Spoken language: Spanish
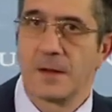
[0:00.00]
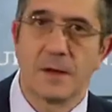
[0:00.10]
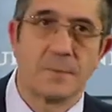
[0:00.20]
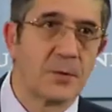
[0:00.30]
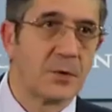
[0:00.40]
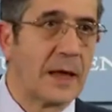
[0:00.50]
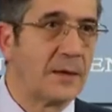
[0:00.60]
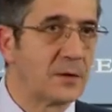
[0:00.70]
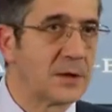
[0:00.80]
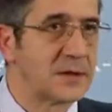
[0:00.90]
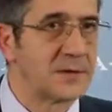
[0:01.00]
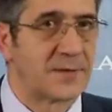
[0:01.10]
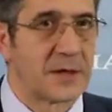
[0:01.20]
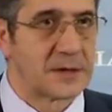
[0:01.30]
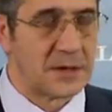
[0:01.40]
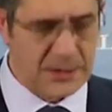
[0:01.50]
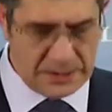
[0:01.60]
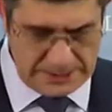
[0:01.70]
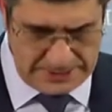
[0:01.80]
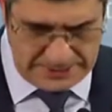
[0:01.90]
ha empeorado las cifras
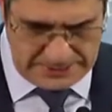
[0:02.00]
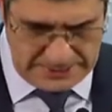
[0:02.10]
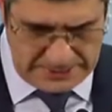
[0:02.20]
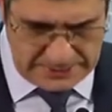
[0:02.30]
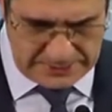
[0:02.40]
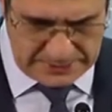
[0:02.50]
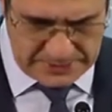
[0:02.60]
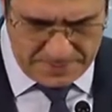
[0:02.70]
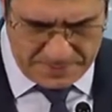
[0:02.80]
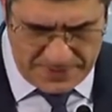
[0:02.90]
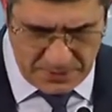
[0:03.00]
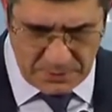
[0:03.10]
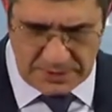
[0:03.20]
de desempleo,